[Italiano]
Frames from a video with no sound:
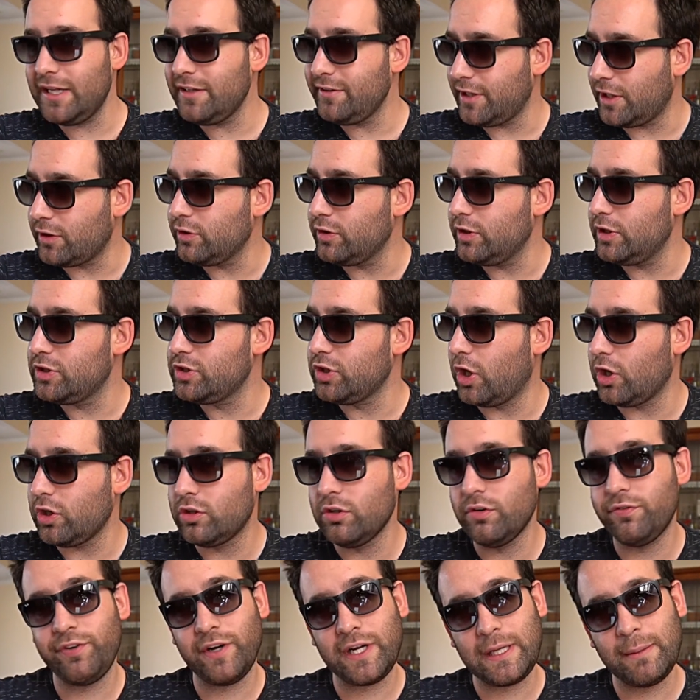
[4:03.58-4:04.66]
all'interno del
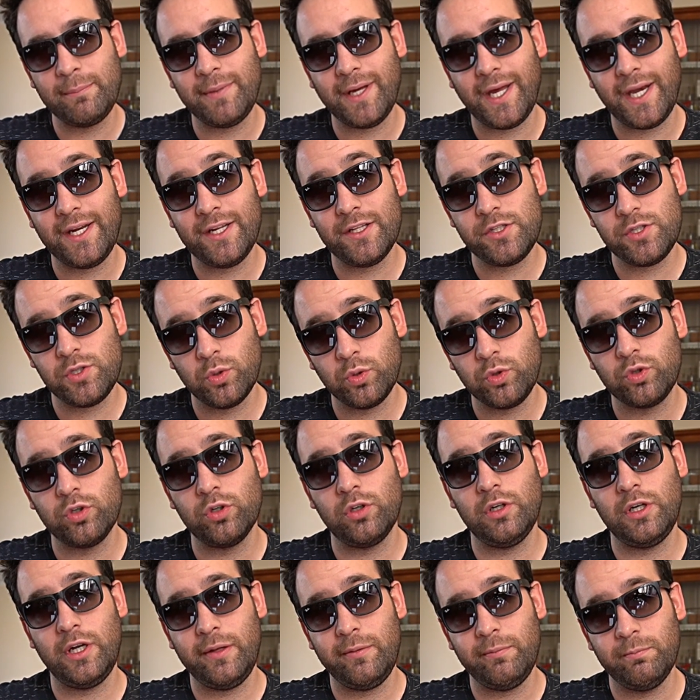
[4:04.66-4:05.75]
gioco? Fa cambiare innanzitutto
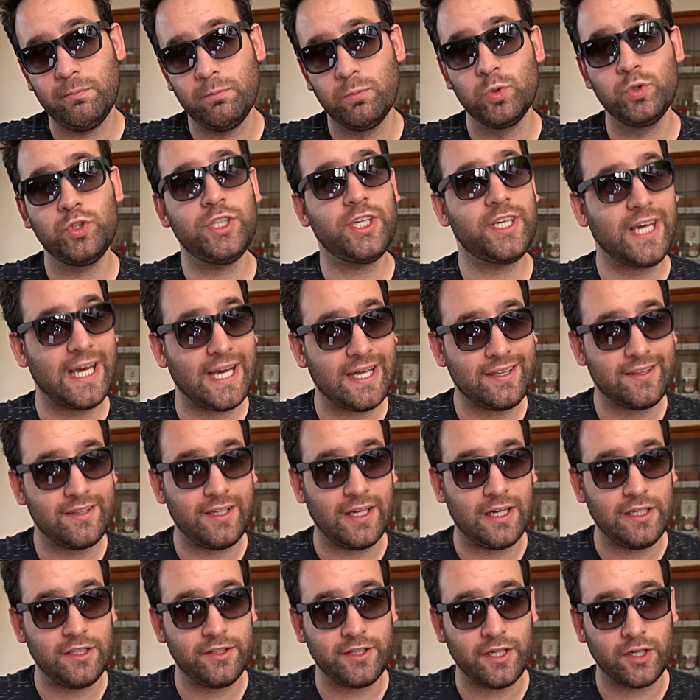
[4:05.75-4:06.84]
le musichette
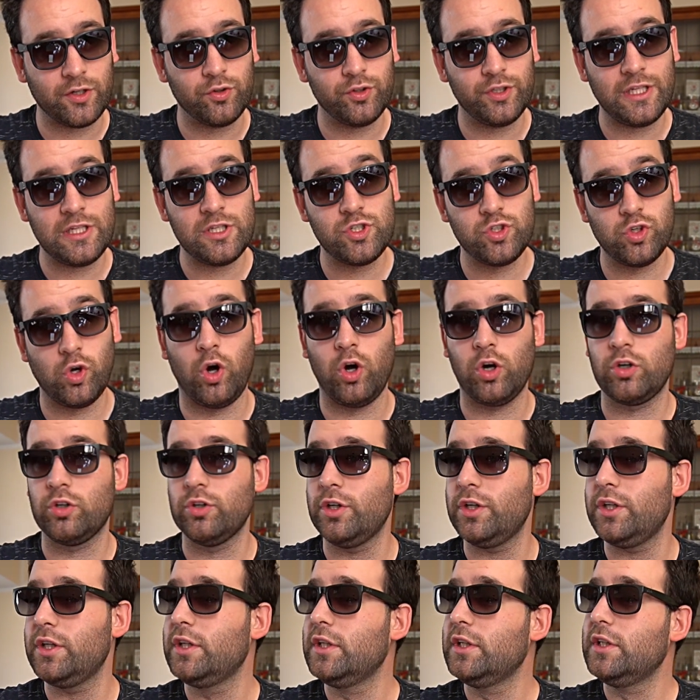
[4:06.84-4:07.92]
all'interno del
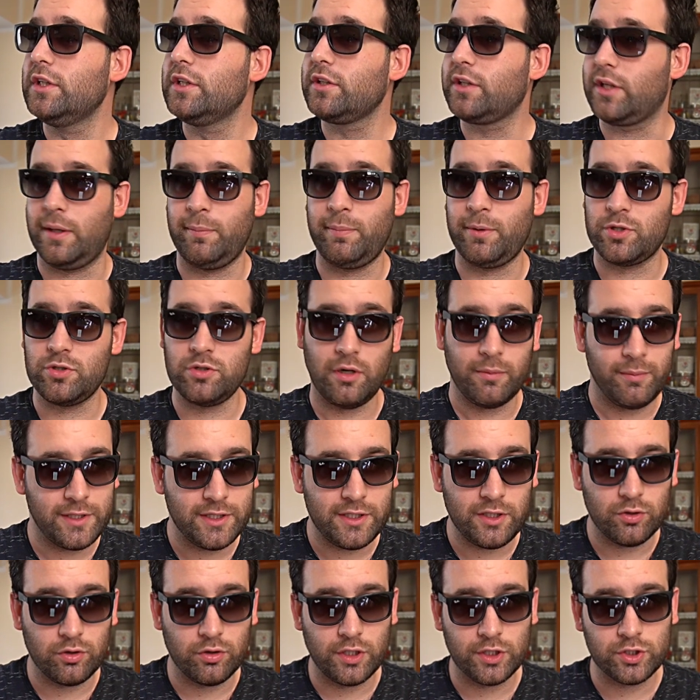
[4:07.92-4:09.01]
gioco, che
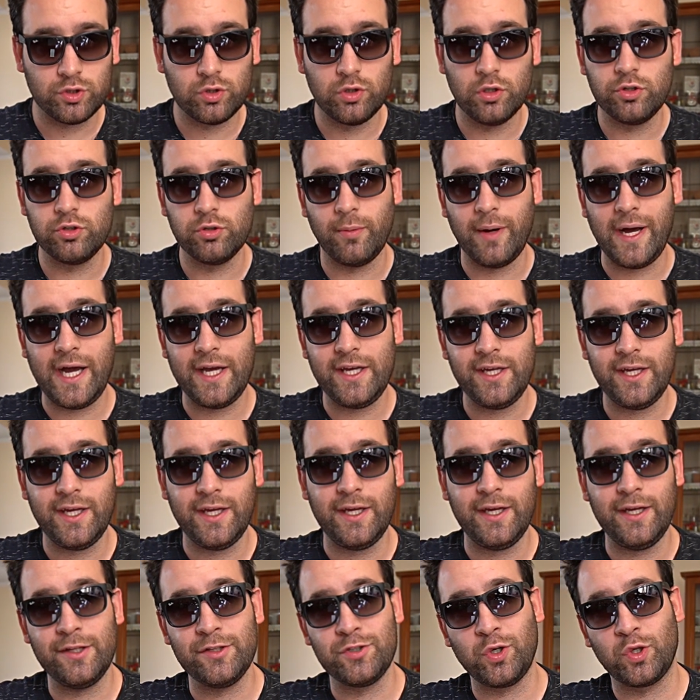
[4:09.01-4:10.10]
personalmente io non ascolto
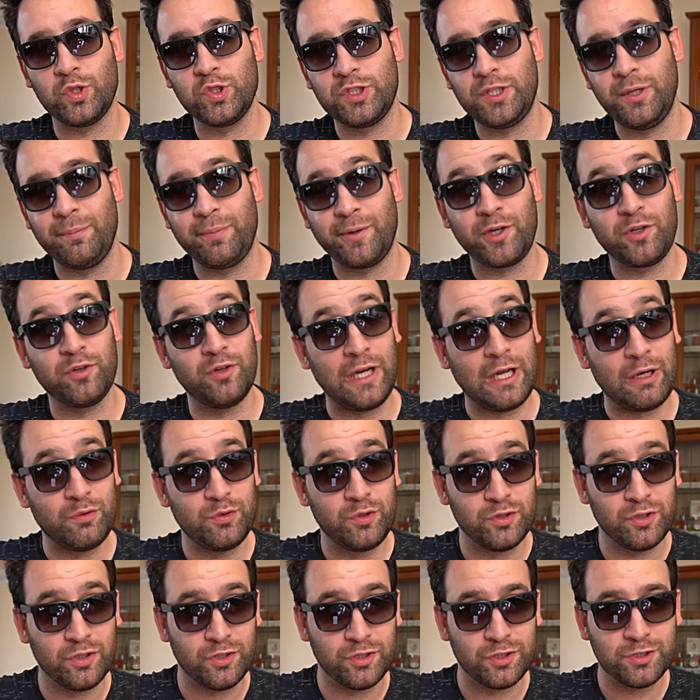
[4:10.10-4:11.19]
mai e gioco sempre con
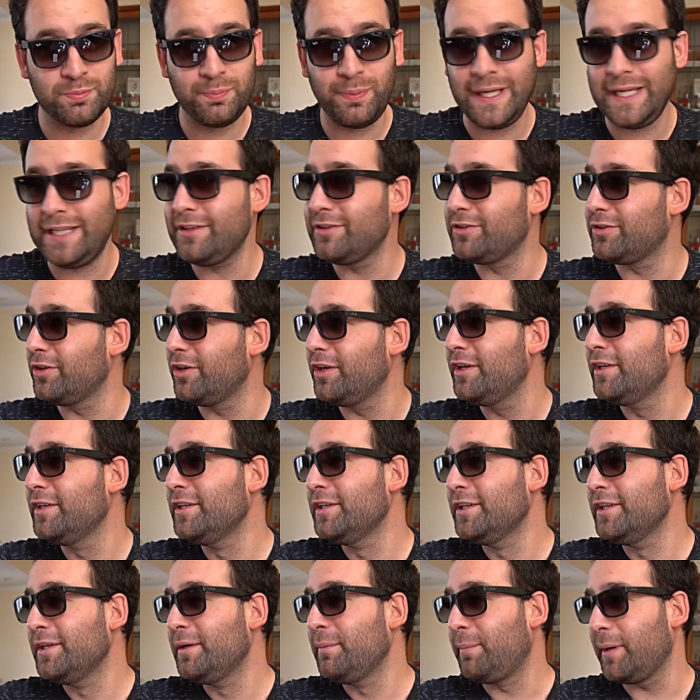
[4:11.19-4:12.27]
l'audio spento,
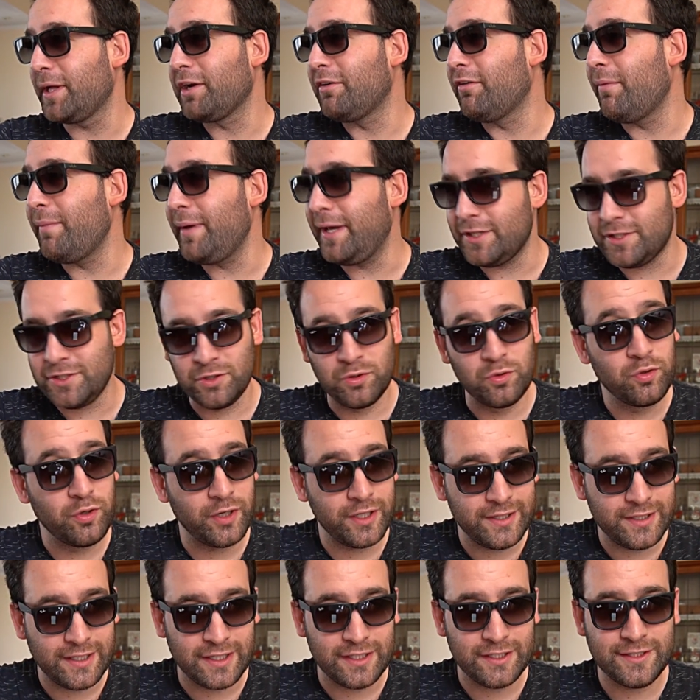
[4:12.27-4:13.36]
però vabbè se uno è
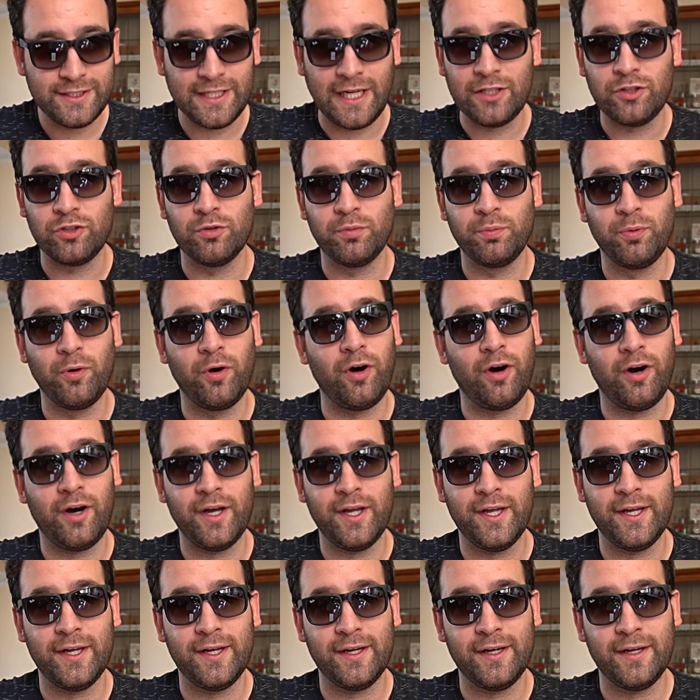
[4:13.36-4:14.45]
interessato può
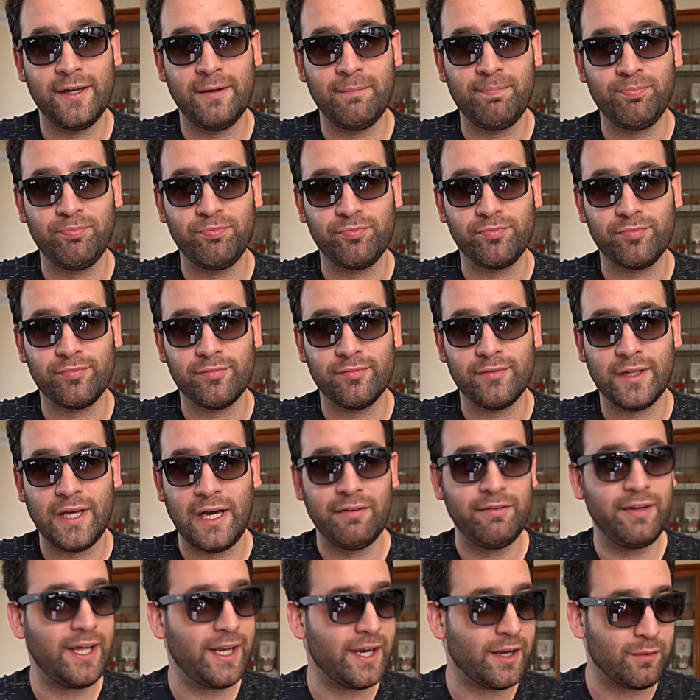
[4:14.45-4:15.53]
ehm,
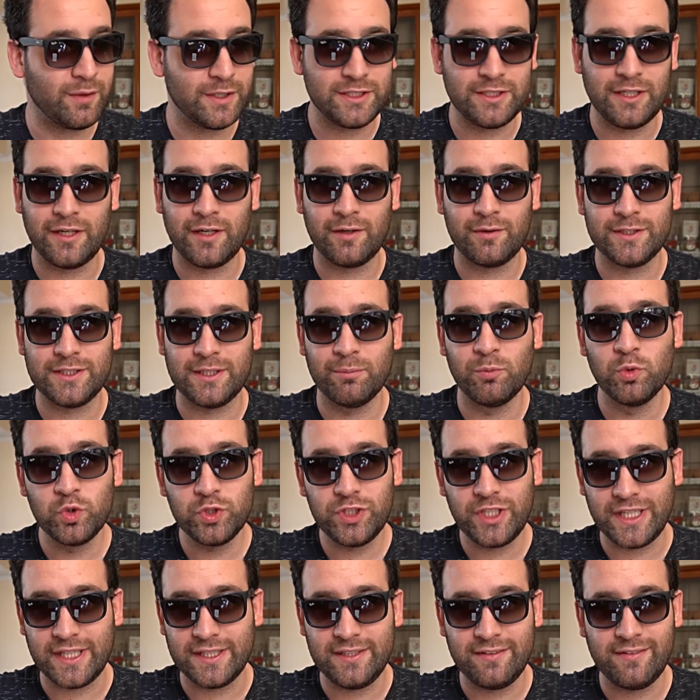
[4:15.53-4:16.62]
avere questa, questa
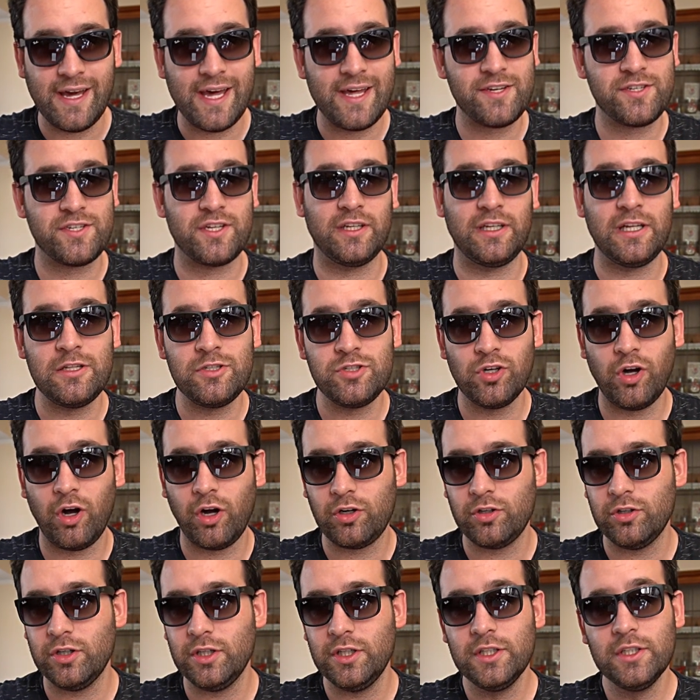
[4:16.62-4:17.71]
musica diversa nel
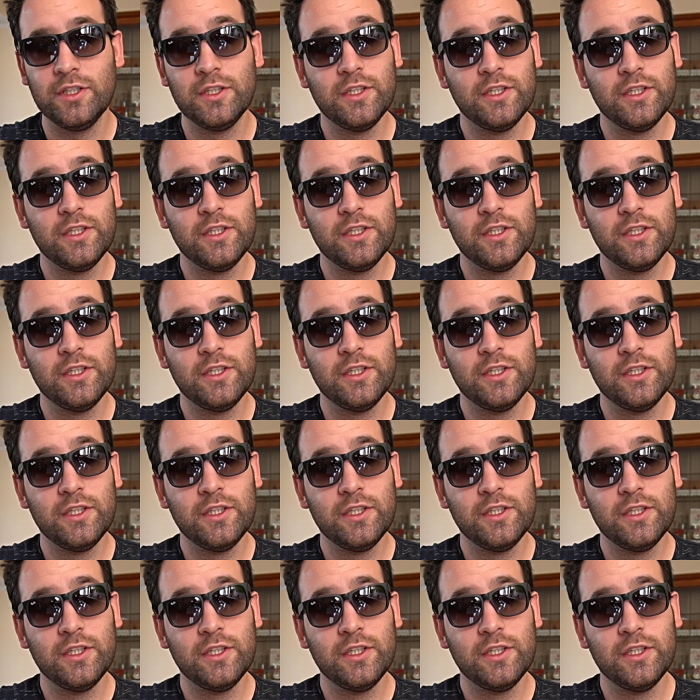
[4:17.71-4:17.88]
gioco